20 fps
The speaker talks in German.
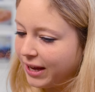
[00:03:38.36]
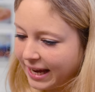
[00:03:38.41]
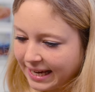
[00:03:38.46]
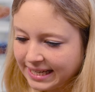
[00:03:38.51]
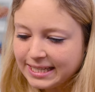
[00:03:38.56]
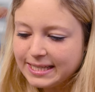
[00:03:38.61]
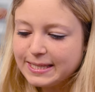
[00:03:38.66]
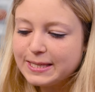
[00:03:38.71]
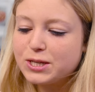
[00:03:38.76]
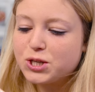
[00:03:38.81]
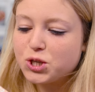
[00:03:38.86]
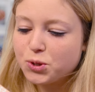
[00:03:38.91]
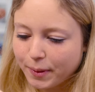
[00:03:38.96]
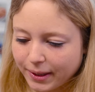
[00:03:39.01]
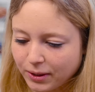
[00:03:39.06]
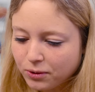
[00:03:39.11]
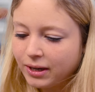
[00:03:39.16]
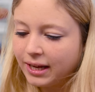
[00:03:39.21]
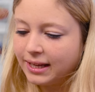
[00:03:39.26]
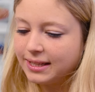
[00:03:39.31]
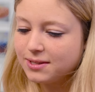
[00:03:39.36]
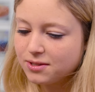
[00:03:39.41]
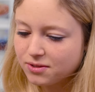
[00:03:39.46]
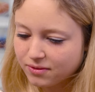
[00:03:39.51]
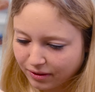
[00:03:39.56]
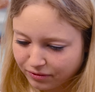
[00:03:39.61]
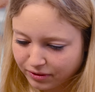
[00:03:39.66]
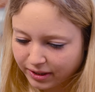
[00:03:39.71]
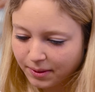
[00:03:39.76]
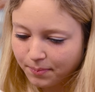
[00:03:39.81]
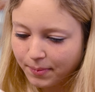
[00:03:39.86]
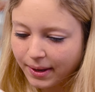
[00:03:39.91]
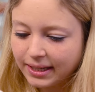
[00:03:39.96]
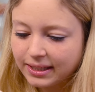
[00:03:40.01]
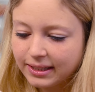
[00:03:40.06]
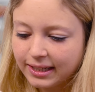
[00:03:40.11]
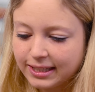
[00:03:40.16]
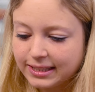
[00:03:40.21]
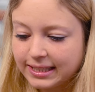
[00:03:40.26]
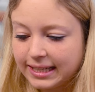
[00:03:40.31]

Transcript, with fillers: Feines Spekulatius-Waffelgebäck nach